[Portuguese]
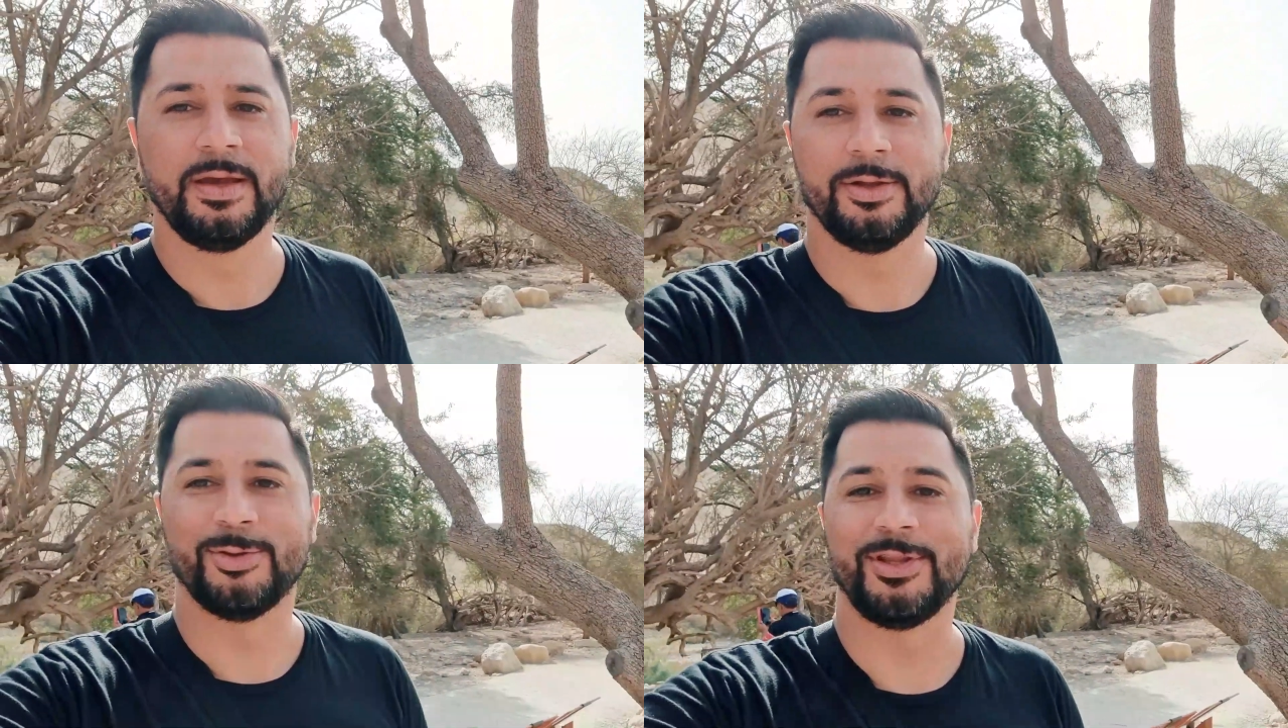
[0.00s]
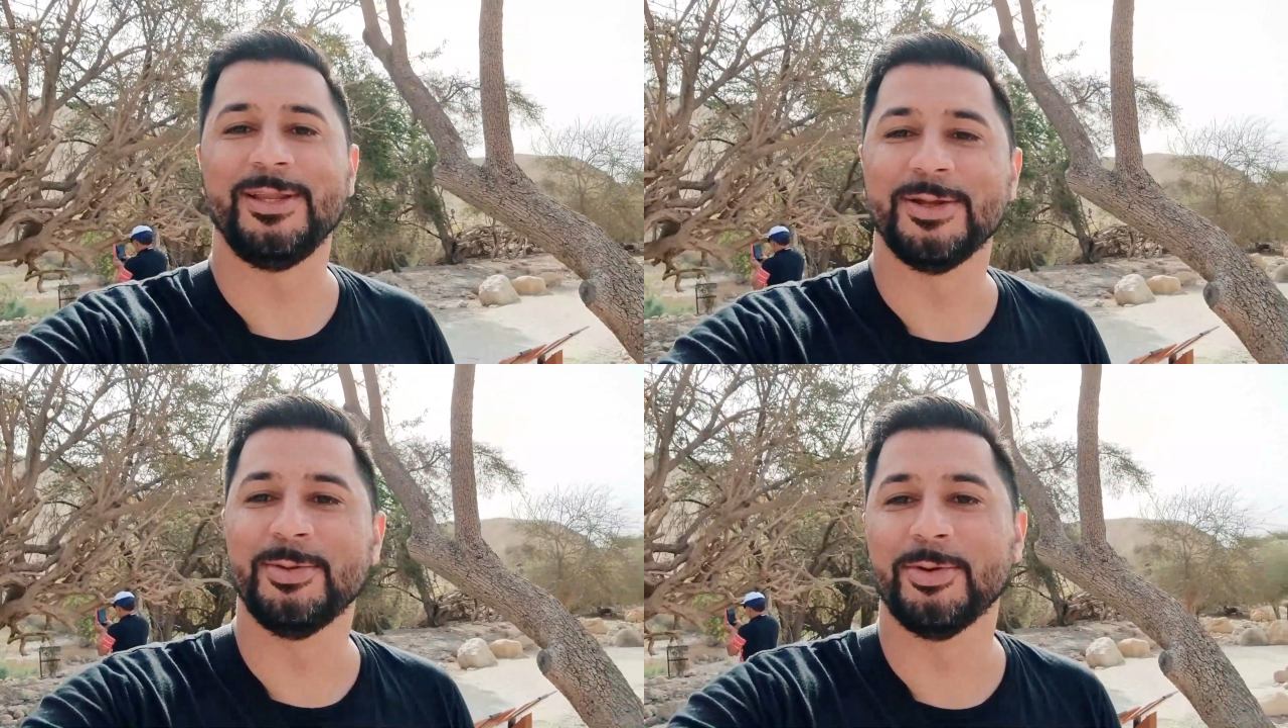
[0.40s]
Eu estou
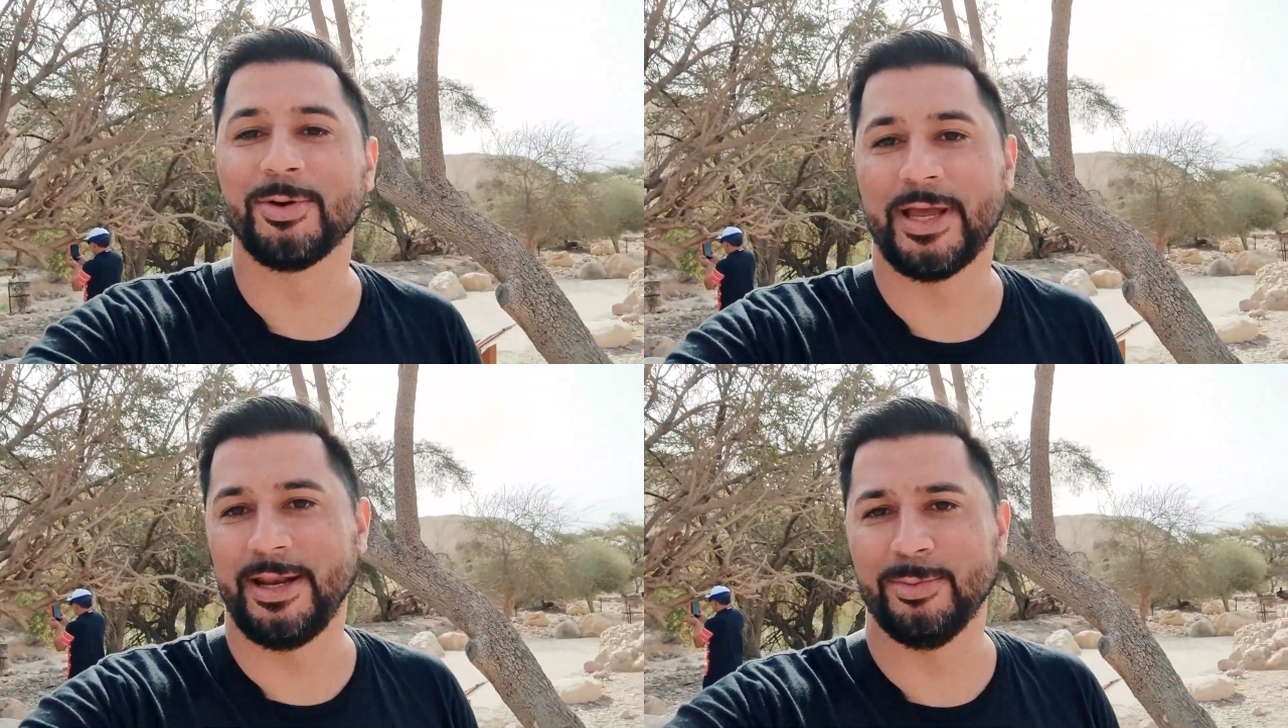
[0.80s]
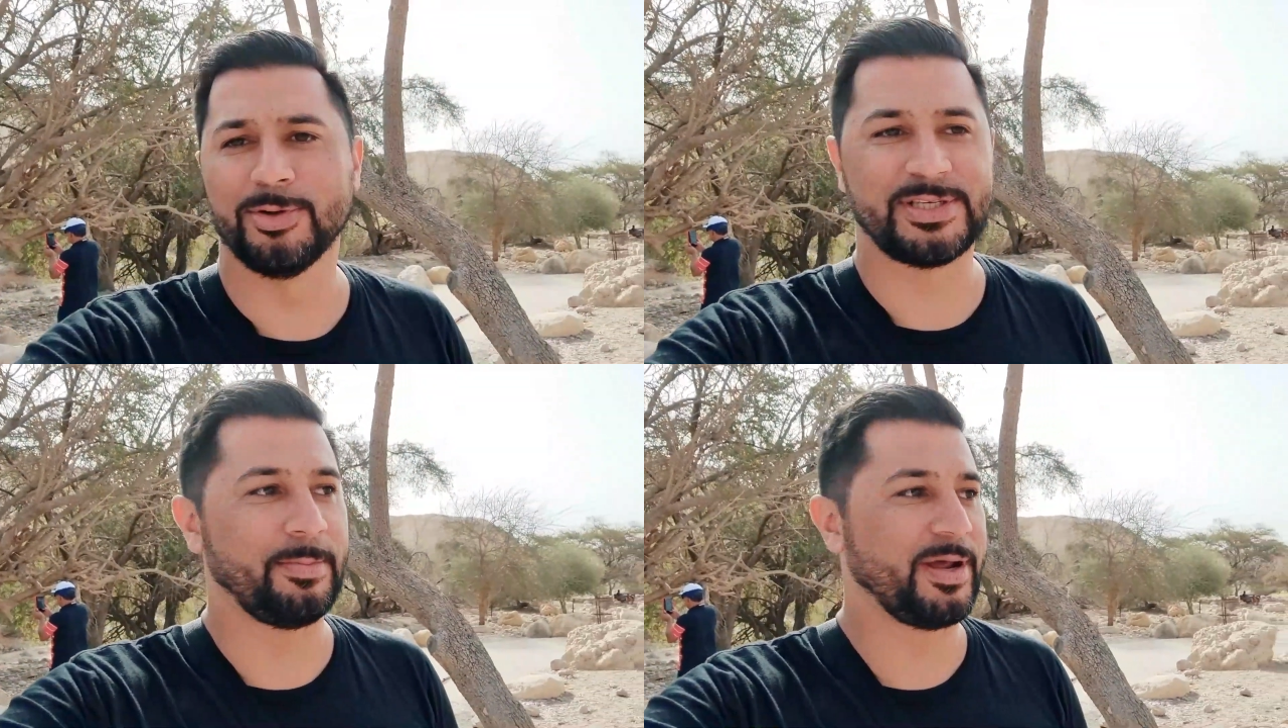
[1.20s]
tentando, querendo
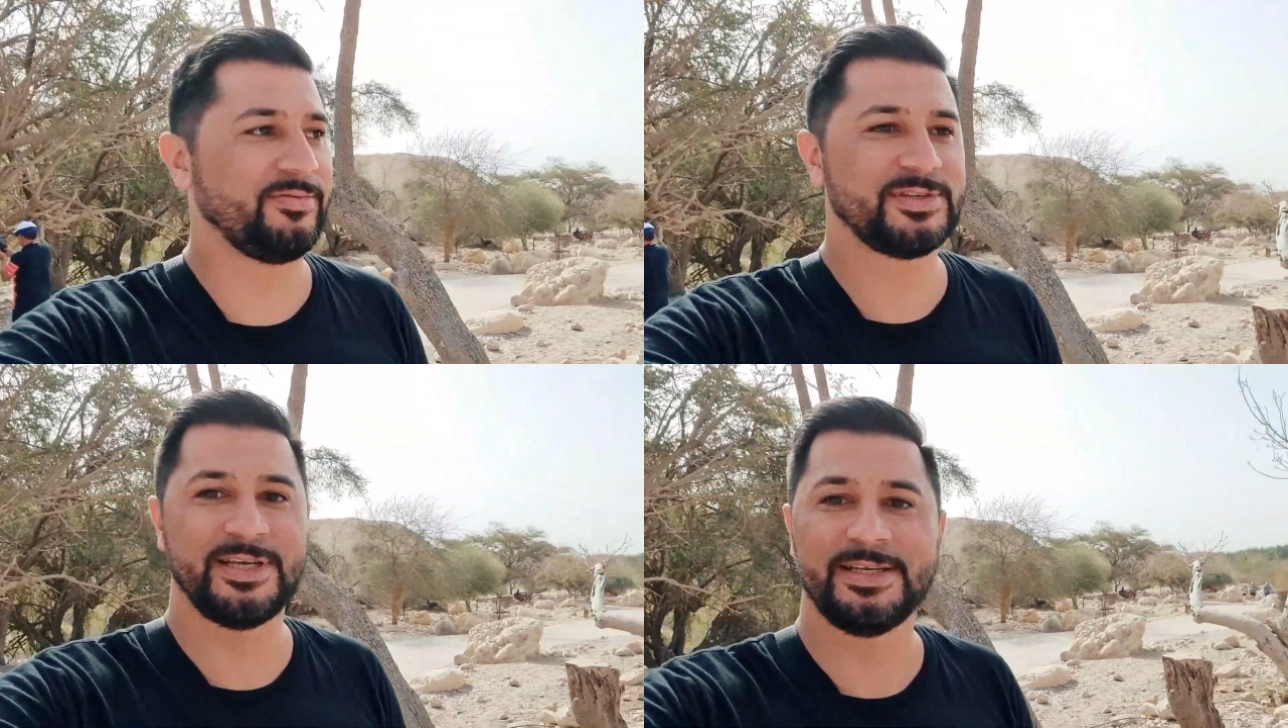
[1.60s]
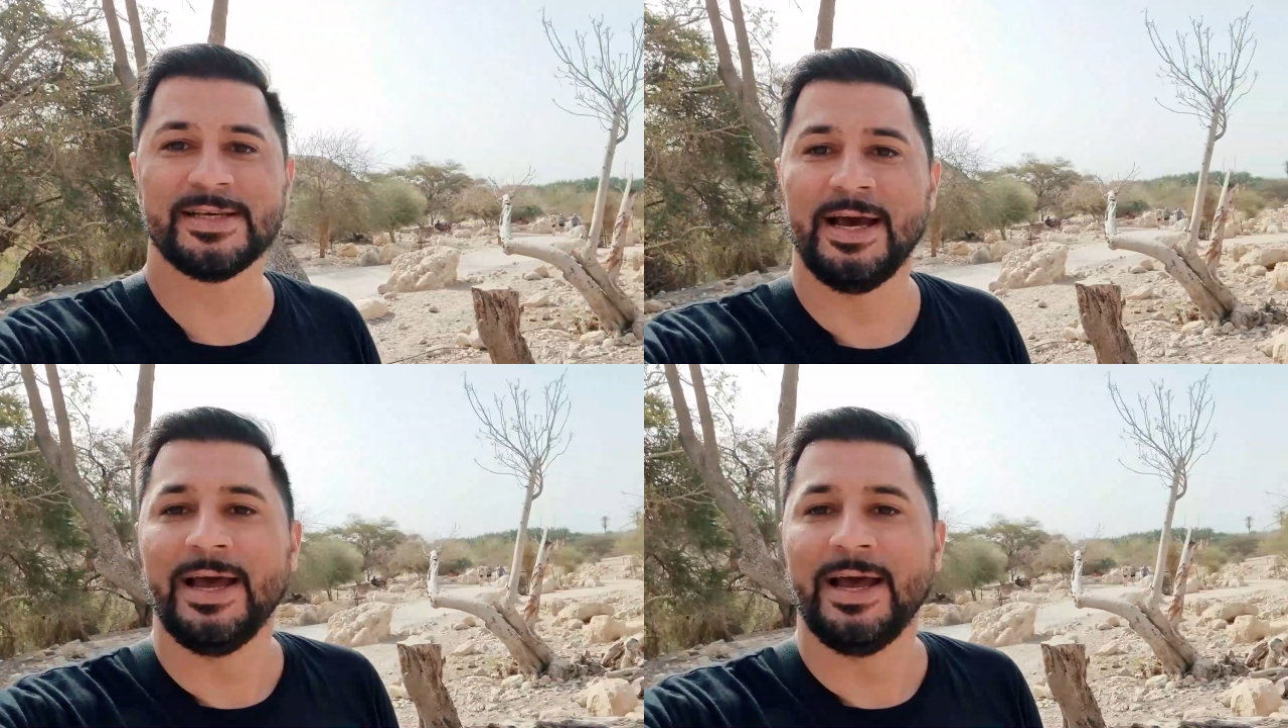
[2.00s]
mostrar para vocês